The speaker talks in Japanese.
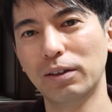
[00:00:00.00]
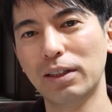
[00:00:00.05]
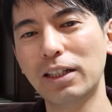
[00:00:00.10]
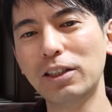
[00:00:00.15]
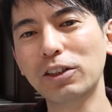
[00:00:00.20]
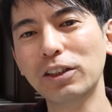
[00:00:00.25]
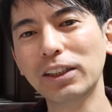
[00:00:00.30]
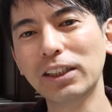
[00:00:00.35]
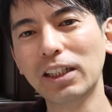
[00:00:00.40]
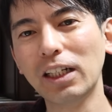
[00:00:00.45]
や
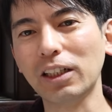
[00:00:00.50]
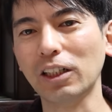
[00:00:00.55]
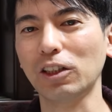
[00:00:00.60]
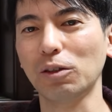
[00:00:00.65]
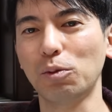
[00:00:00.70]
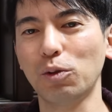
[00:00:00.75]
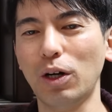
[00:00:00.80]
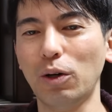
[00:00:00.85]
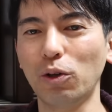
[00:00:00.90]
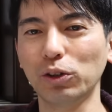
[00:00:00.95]
りすぎじゃないか
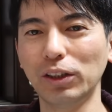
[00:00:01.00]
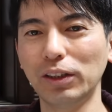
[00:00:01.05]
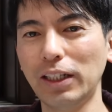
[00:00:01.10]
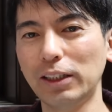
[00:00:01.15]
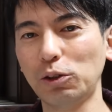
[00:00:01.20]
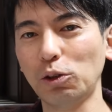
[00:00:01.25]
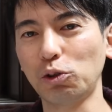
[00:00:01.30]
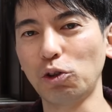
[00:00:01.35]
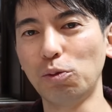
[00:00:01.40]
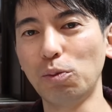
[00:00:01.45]
と僕は個人
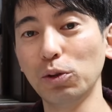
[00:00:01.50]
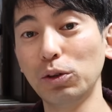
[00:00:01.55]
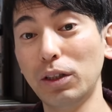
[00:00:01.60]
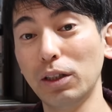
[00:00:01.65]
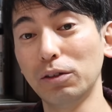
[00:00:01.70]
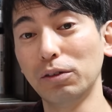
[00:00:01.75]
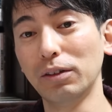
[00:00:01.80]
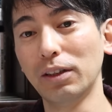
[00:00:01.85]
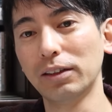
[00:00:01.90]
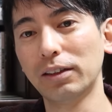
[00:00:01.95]
的にちょっと思っ
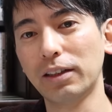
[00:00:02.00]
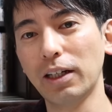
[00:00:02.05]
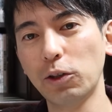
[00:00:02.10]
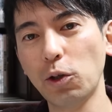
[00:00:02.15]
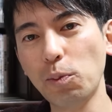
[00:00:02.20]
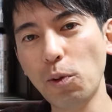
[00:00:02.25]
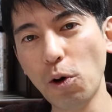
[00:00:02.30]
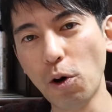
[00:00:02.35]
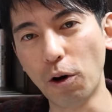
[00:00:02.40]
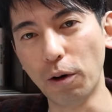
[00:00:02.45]
てるんですけれ
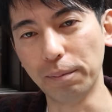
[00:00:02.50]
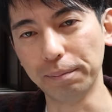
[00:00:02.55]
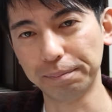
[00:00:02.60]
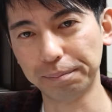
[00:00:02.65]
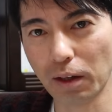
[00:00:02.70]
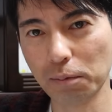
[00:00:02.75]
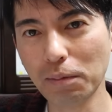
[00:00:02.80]
ども、